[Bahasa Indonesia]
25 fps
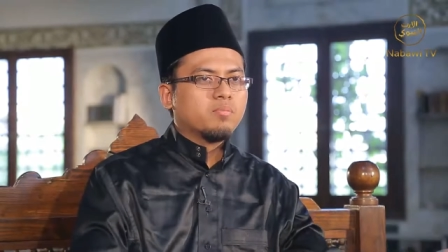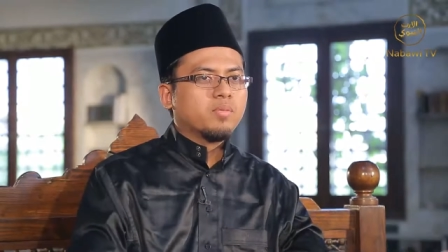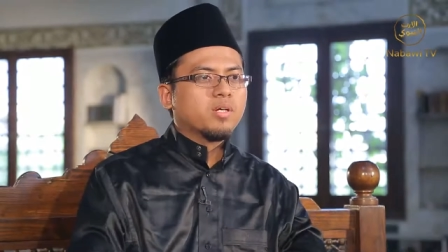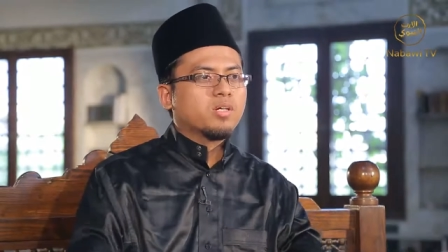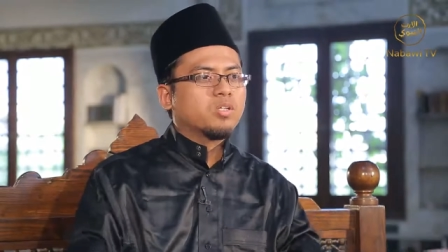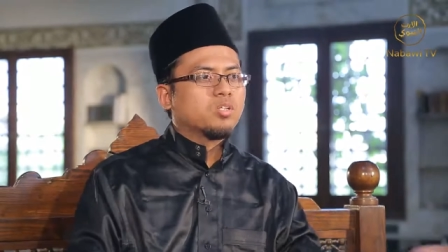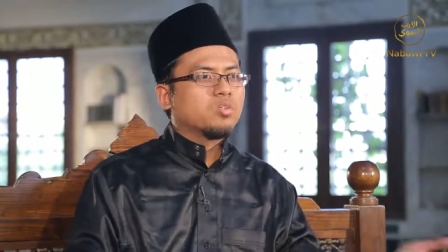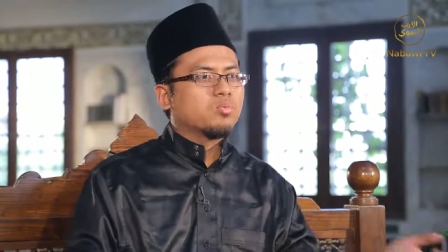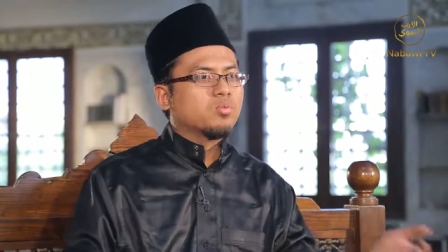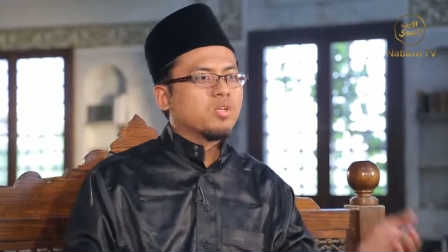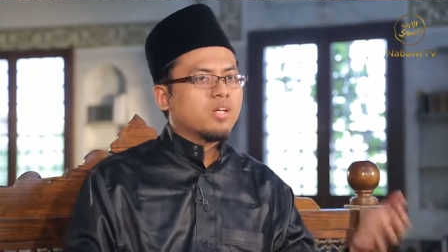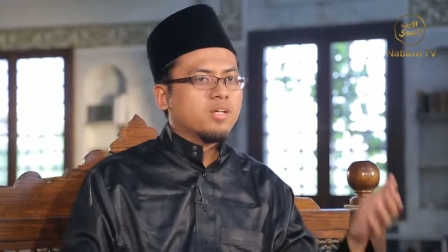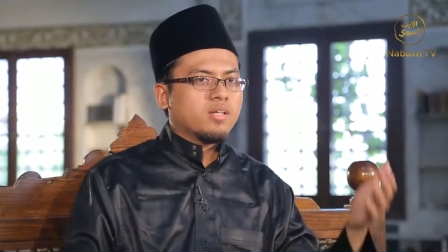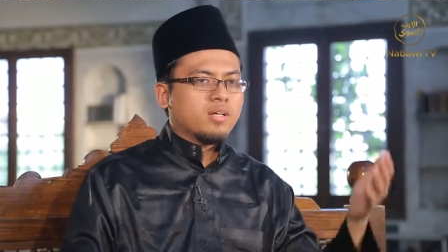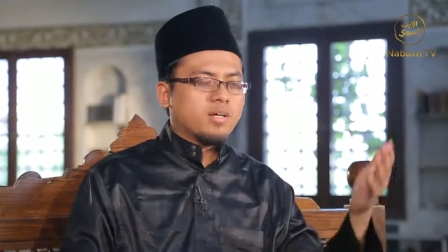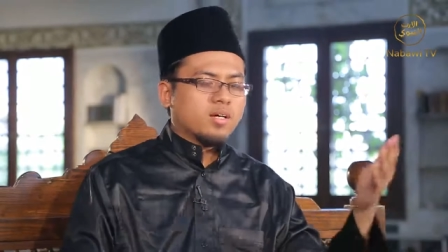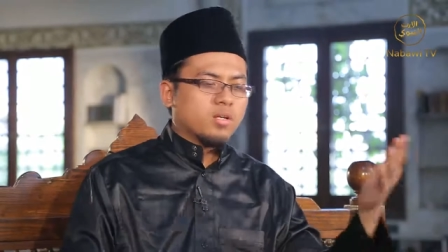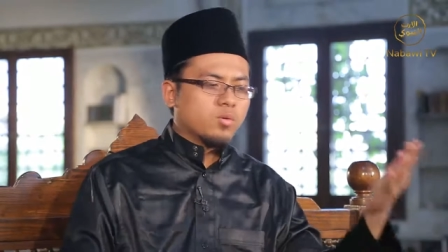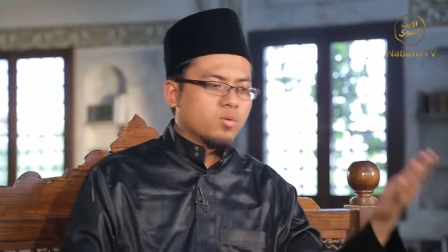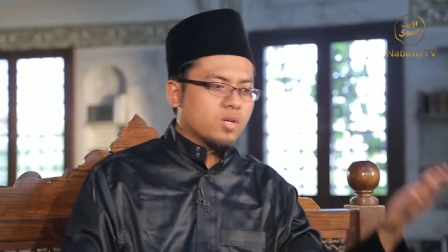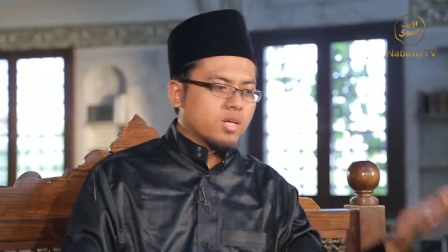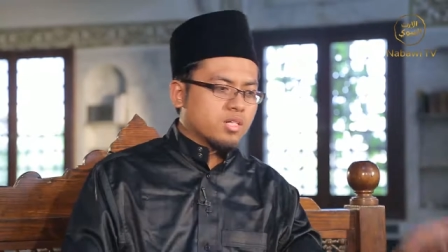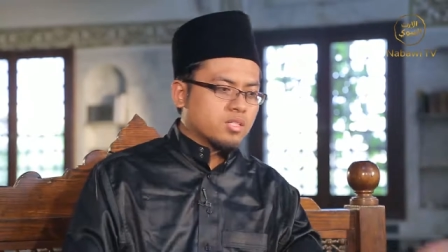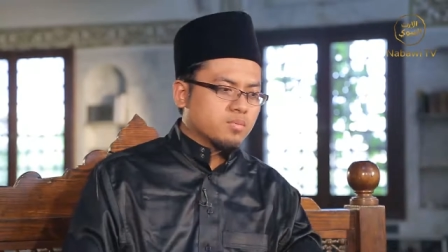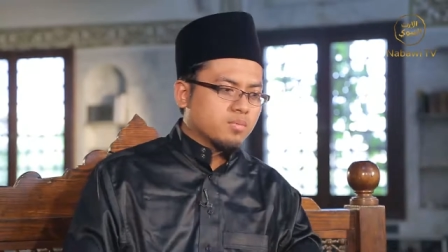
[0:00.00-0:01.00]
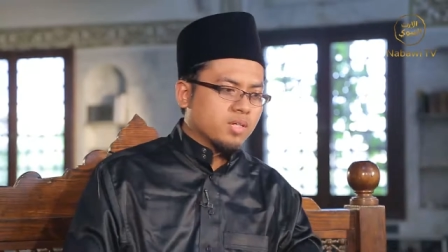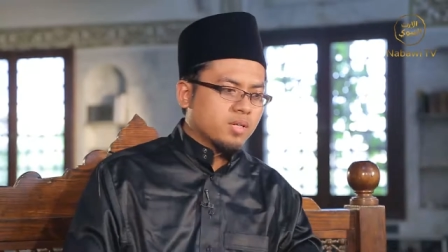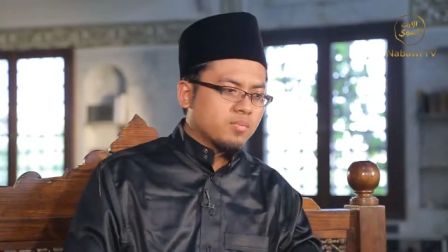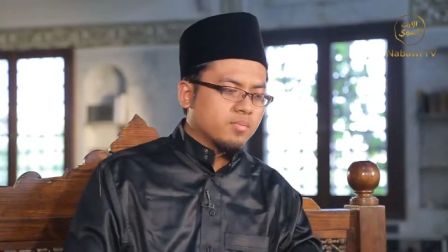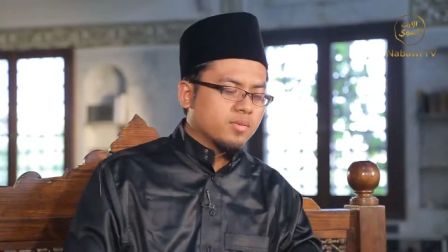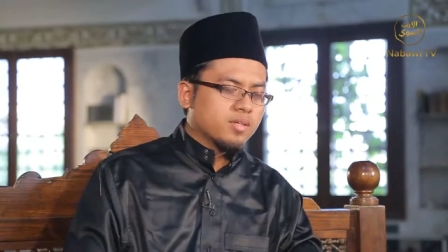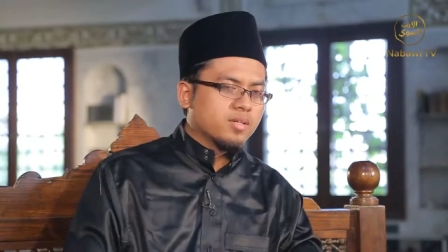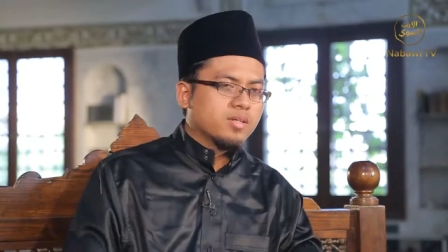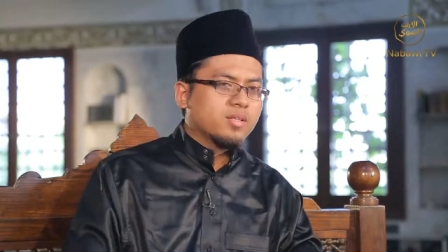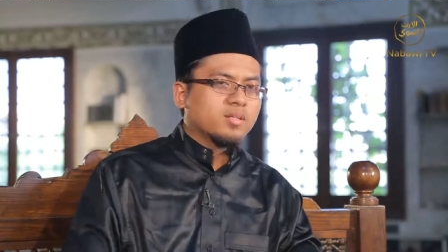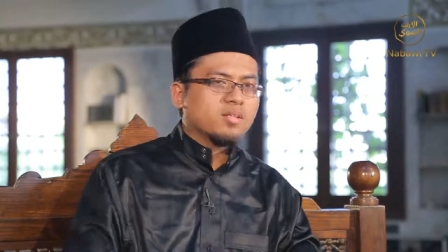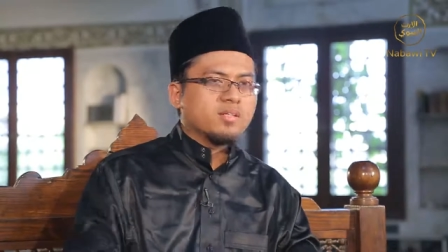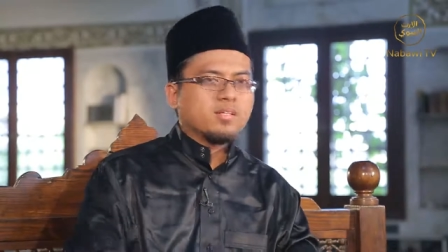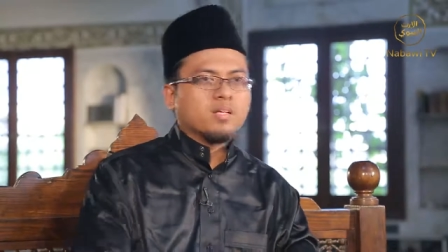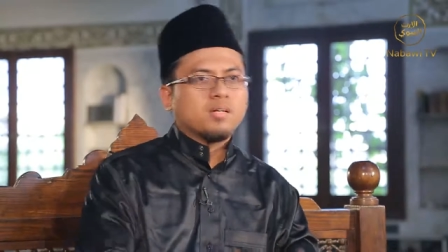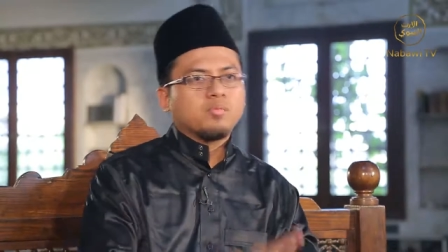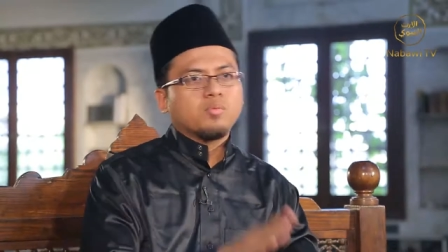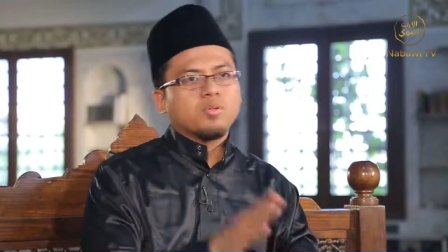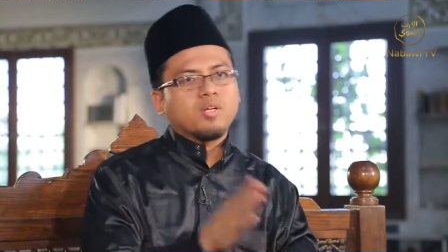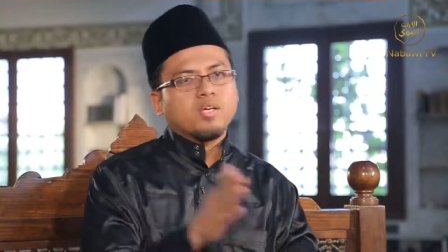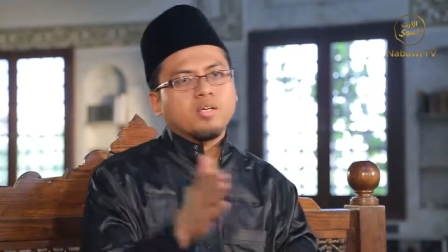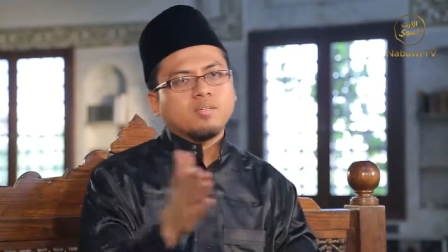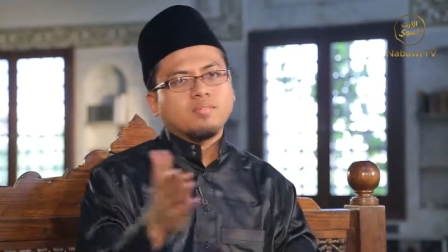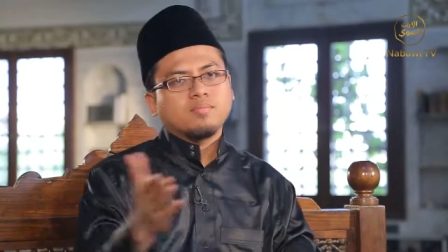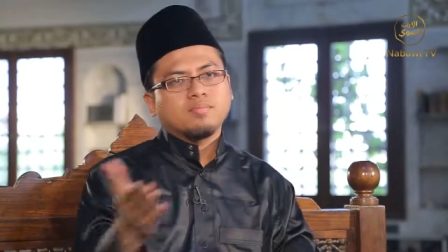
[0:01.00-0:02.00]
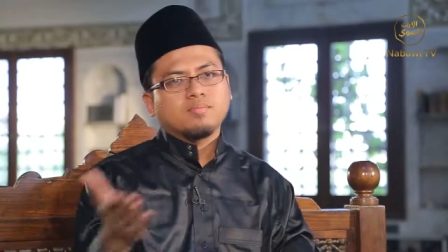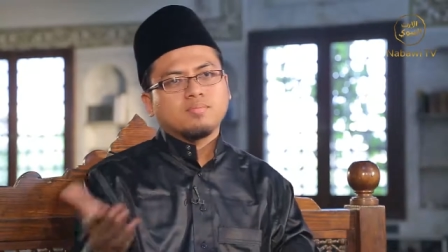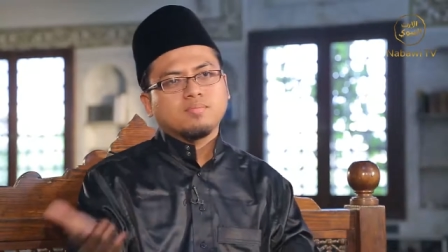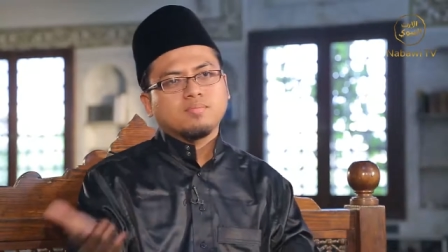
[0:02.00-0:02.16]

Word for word: Begitu pula yang ahlu asbab tidak boleh